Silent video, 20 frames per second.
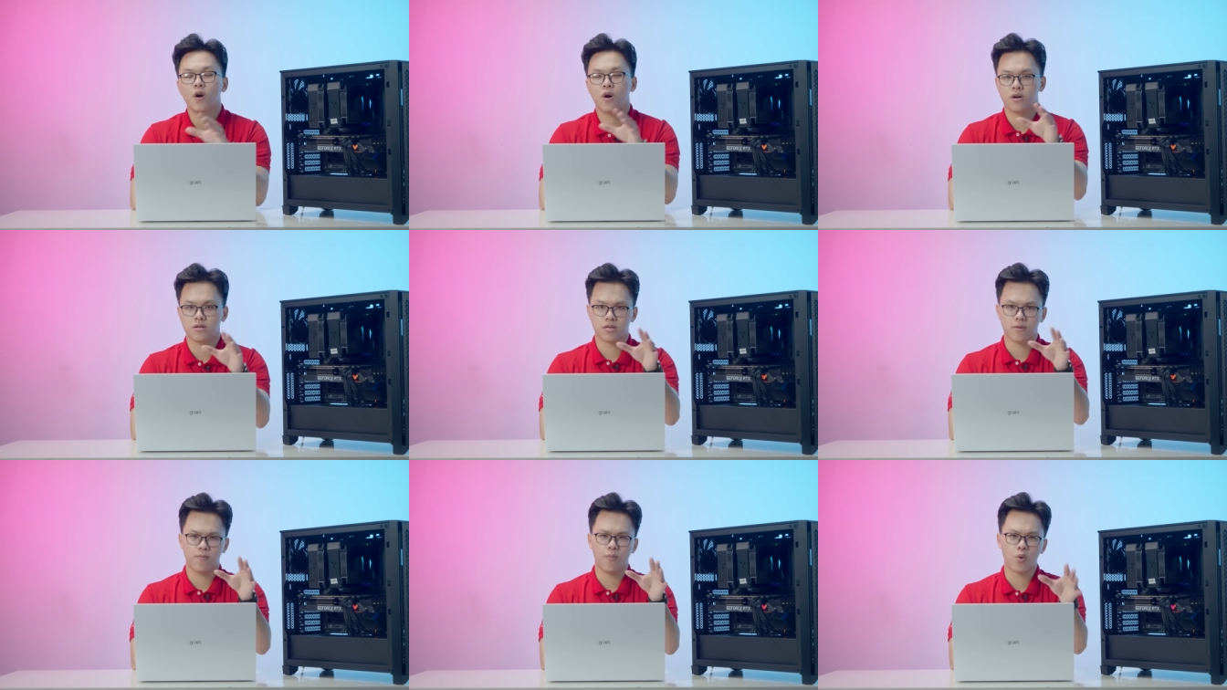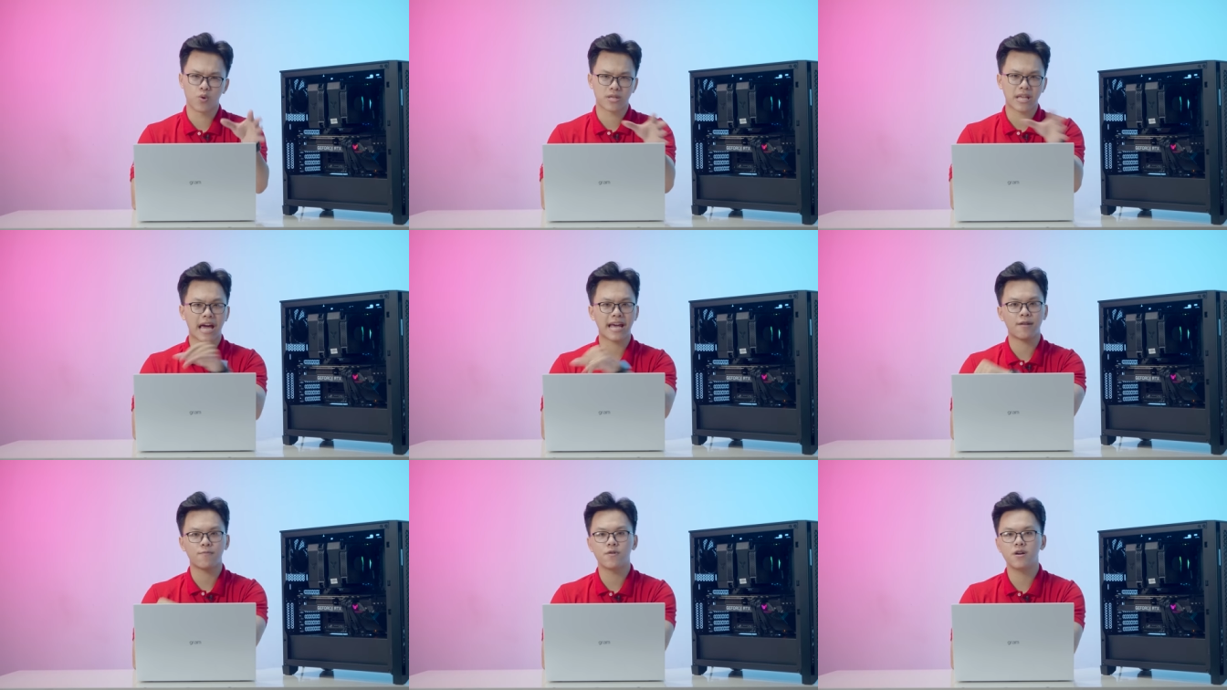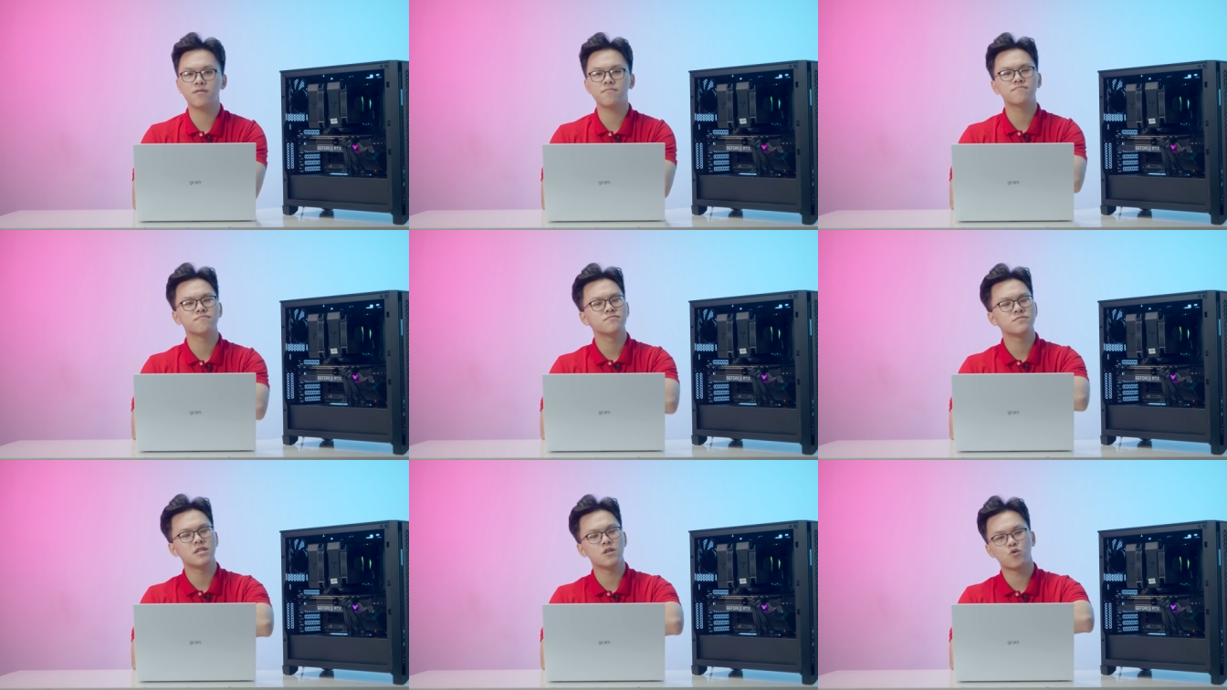khoảng tầm một tới hai năm nữa
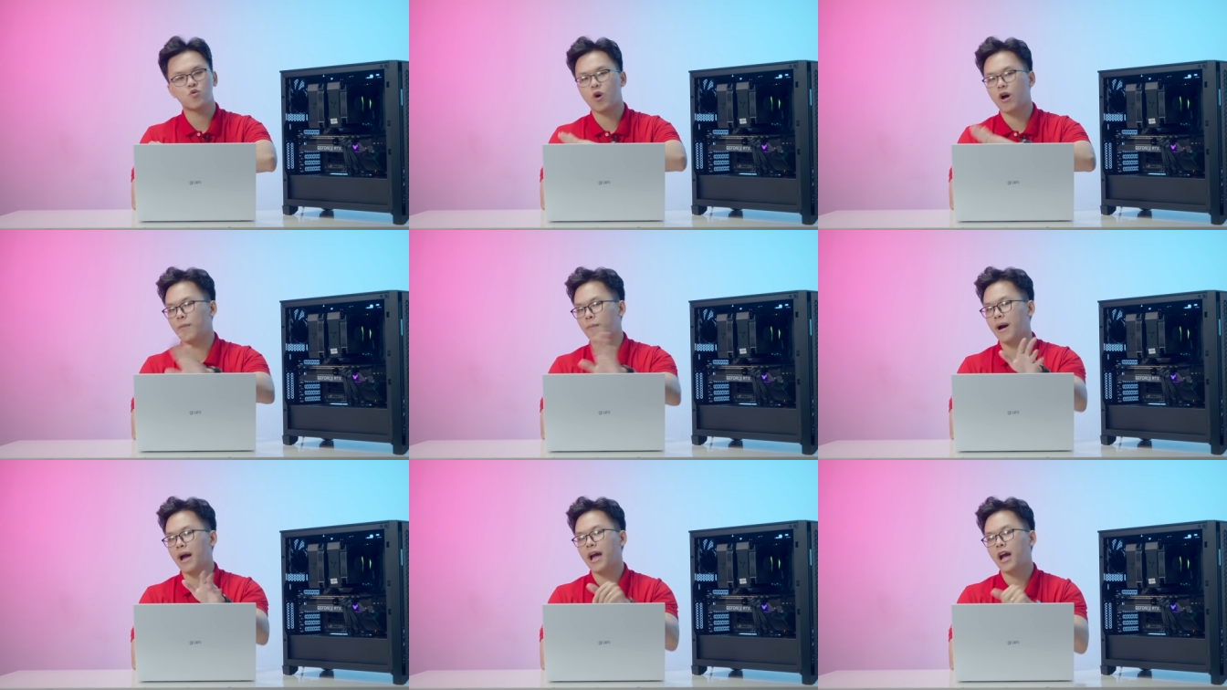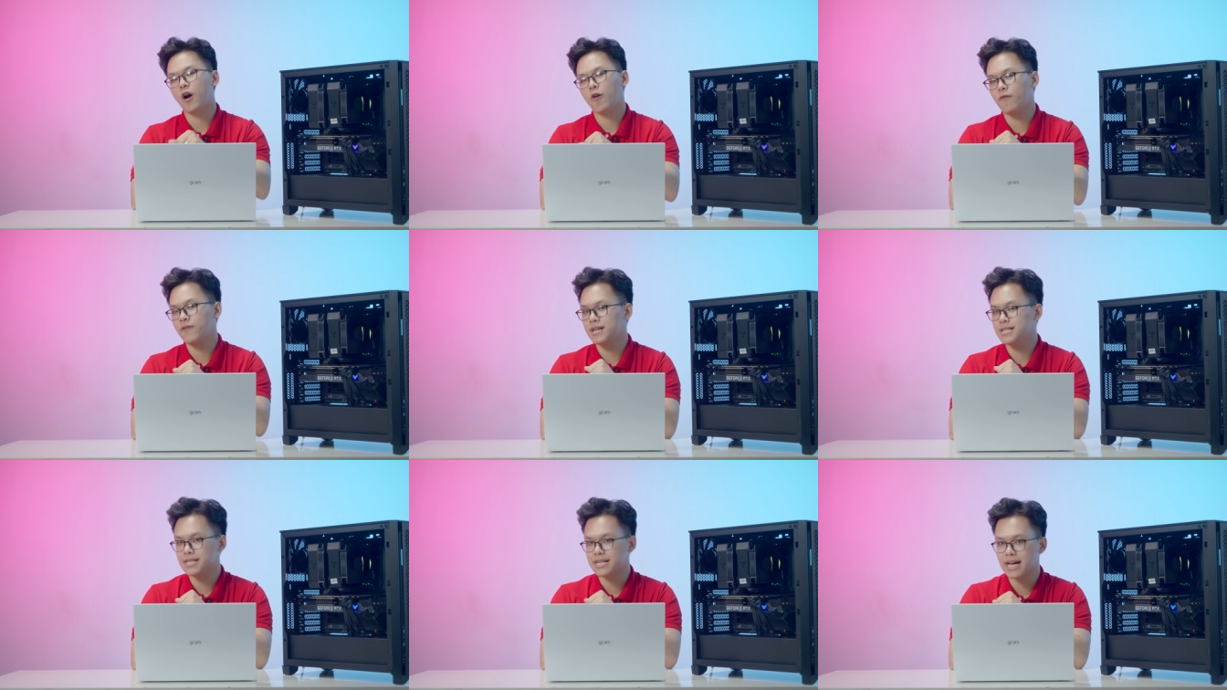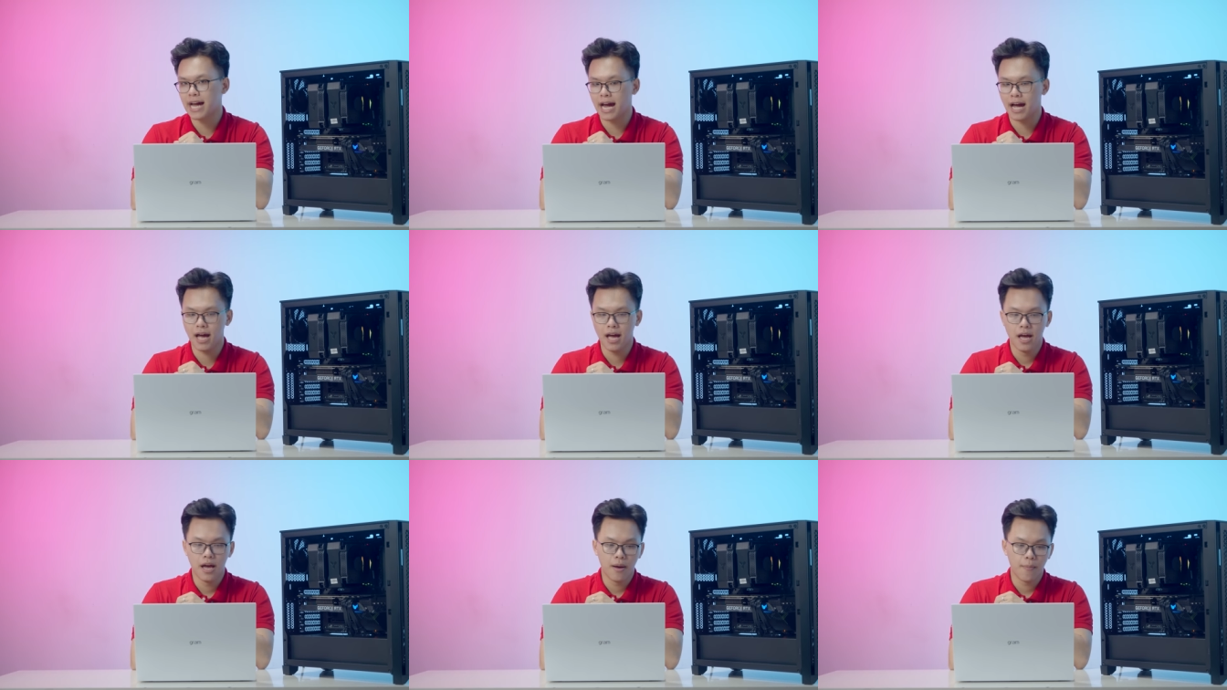thì thoải mái, không vấn đề gì cả.
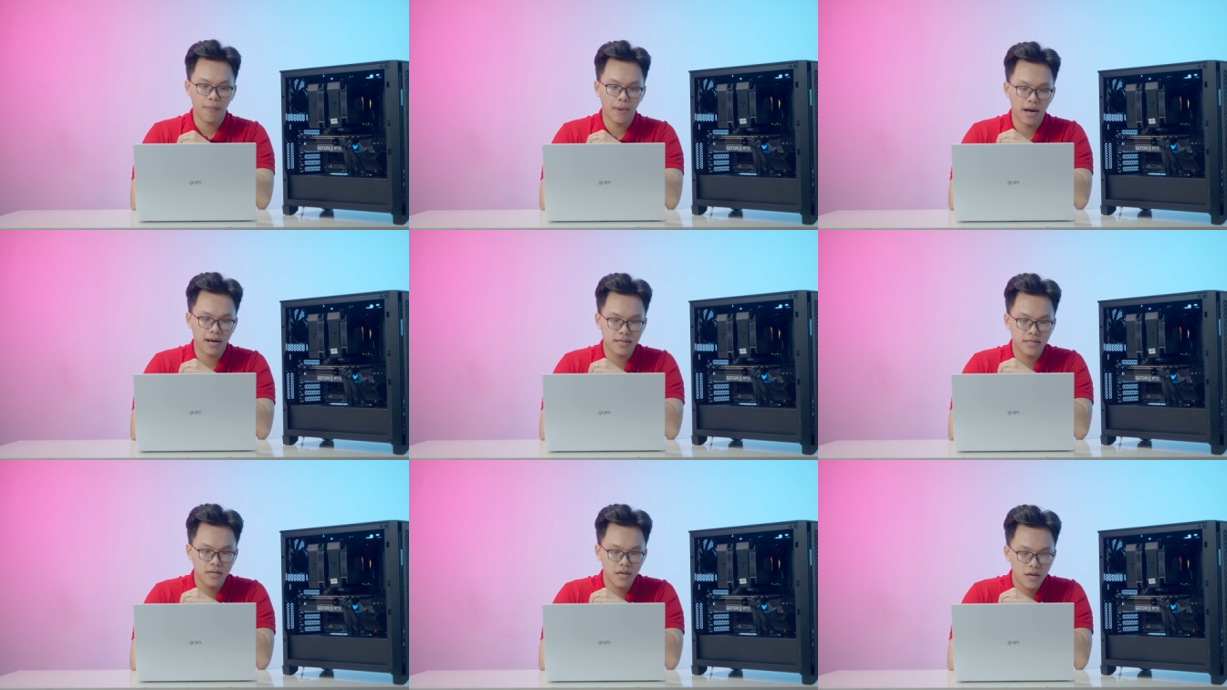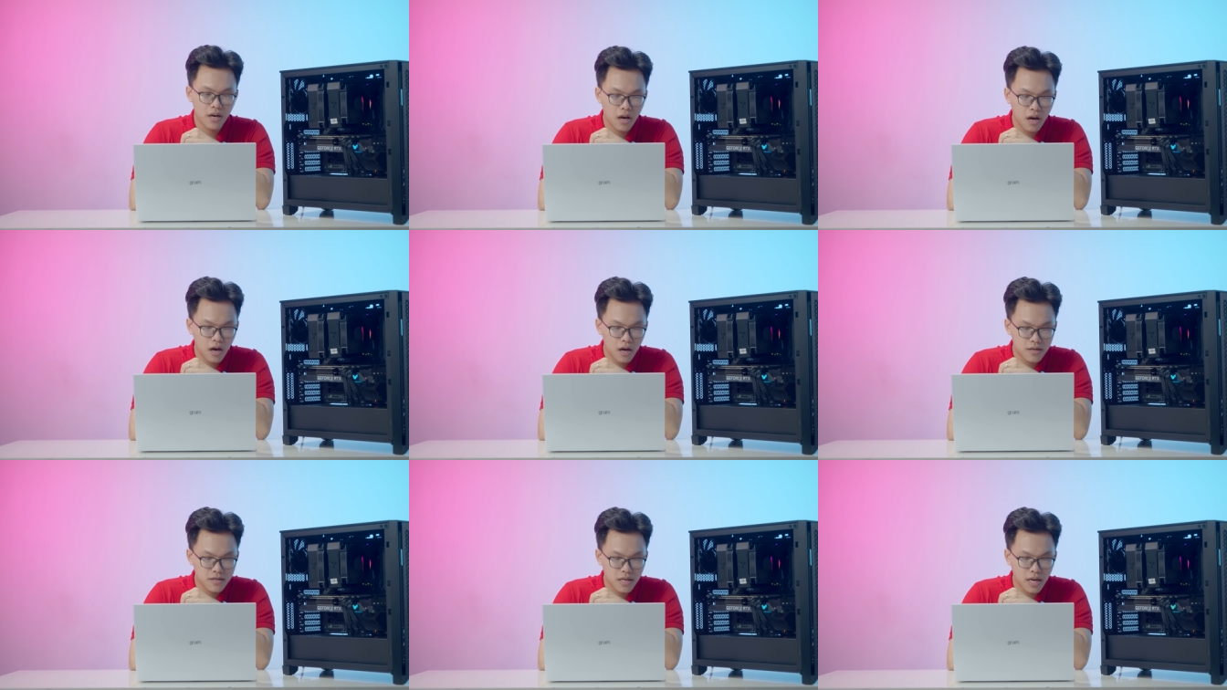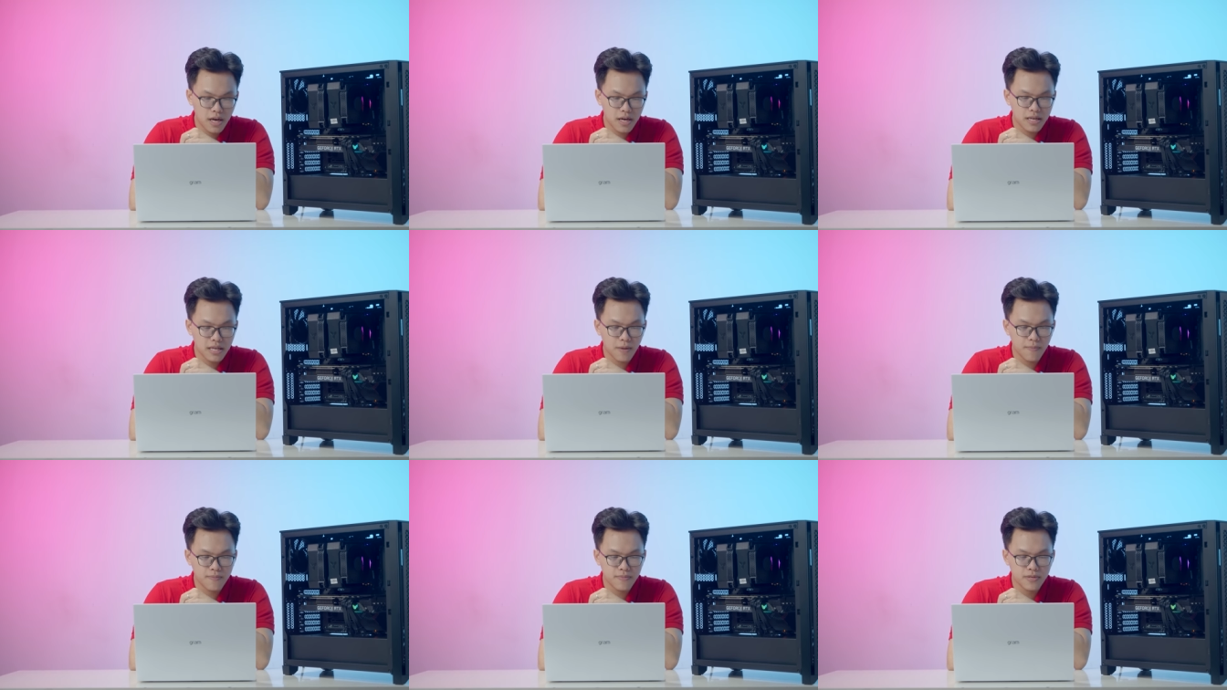Mà chiếc uh, C
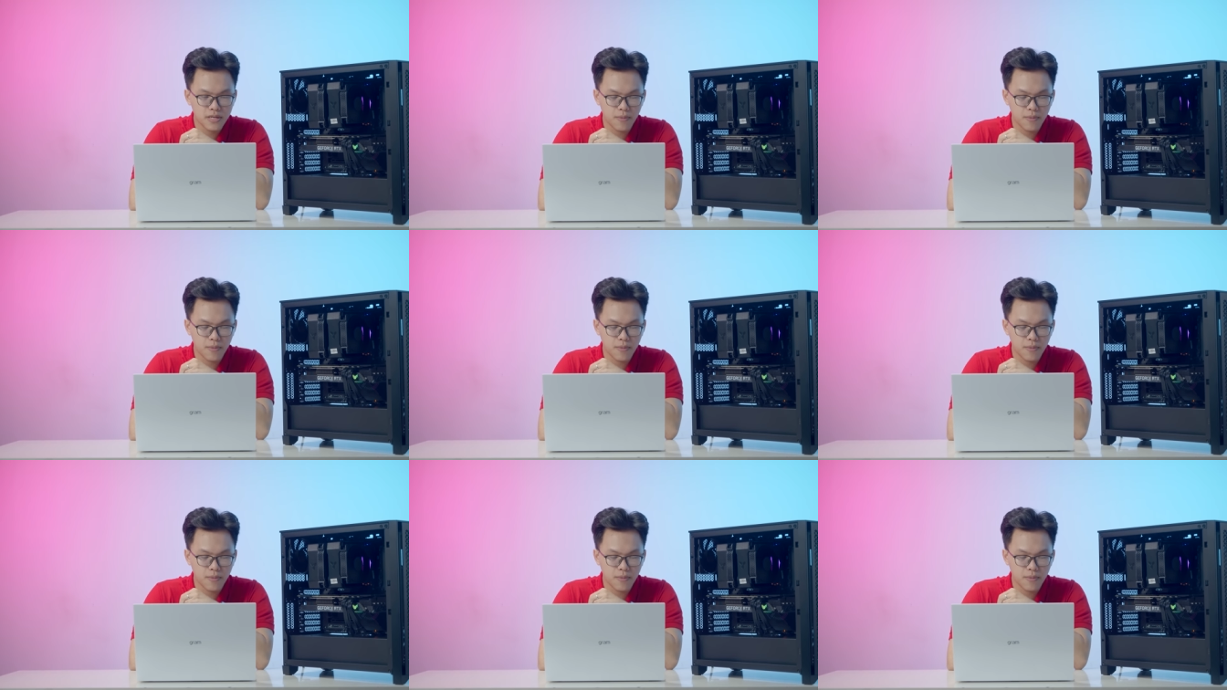X năm